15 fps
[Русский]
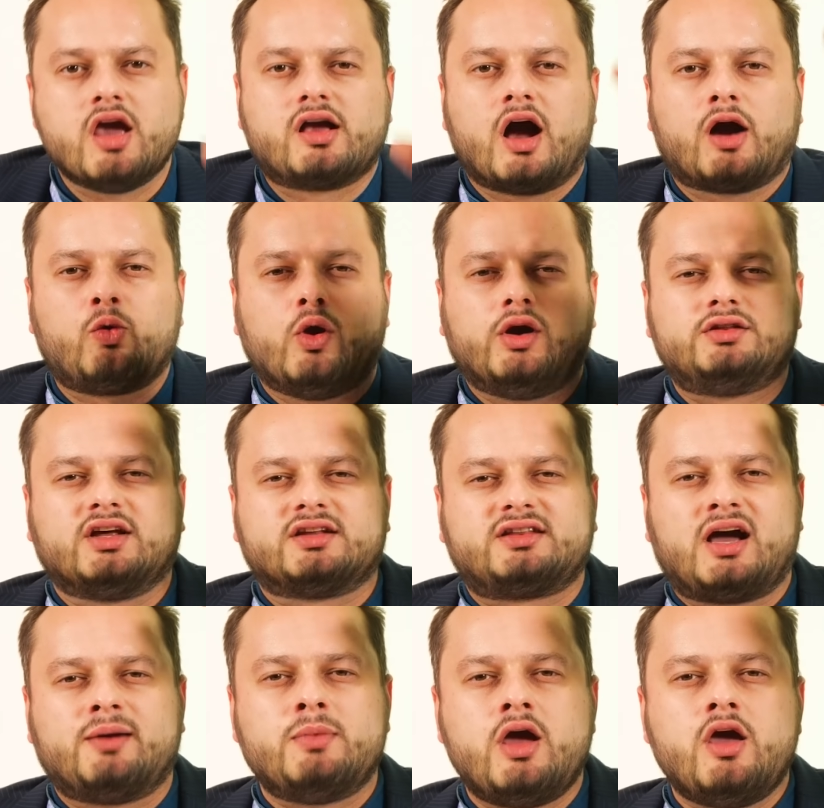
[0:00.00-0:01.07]
и какой-то
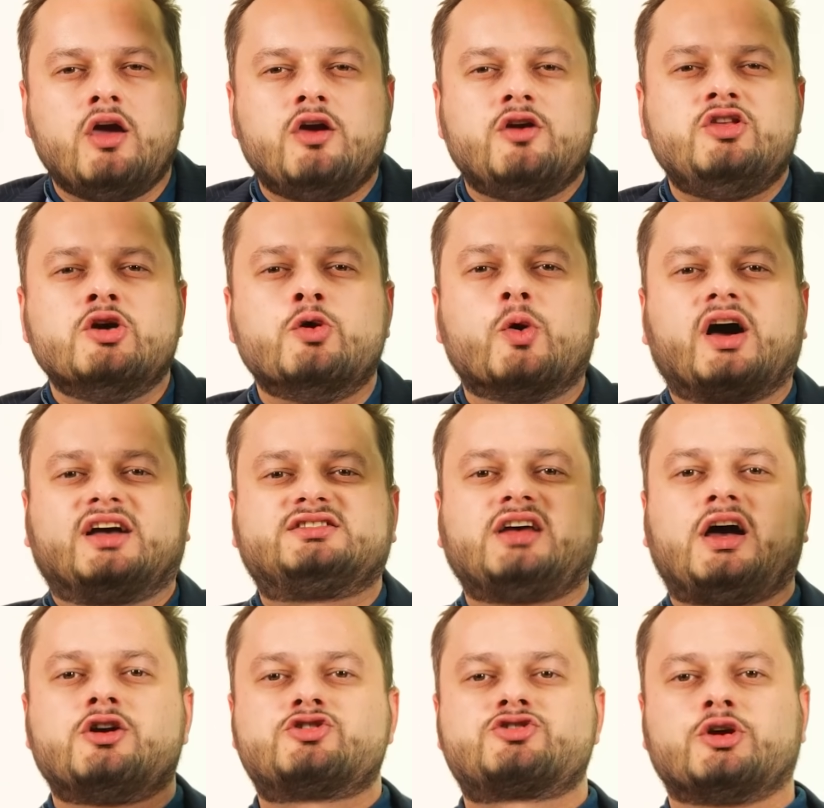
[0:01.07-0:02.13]
там
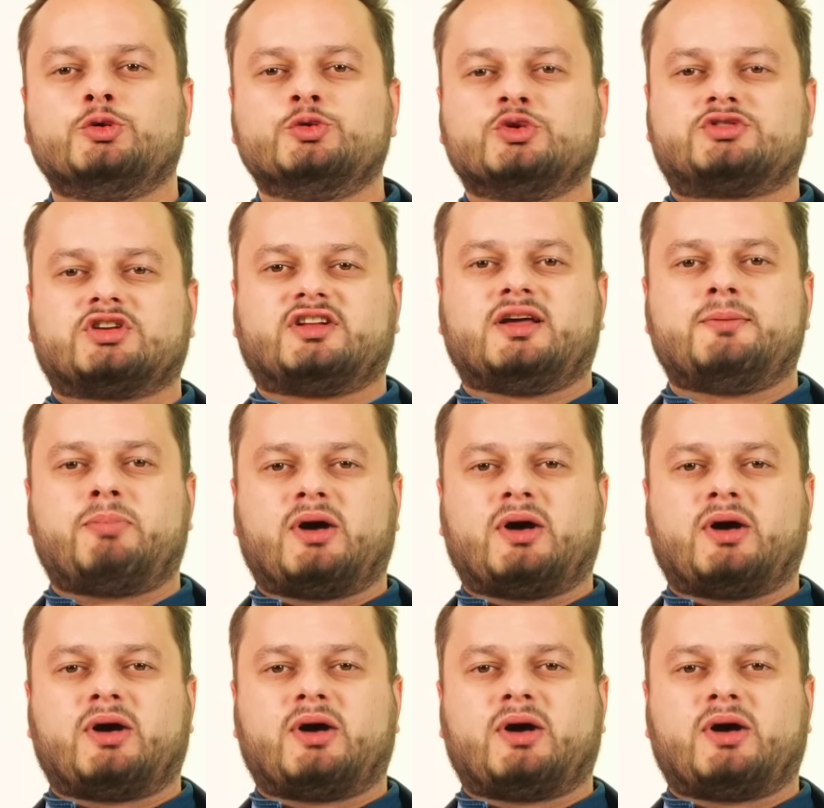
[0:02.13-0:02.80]
неугасающей внутренней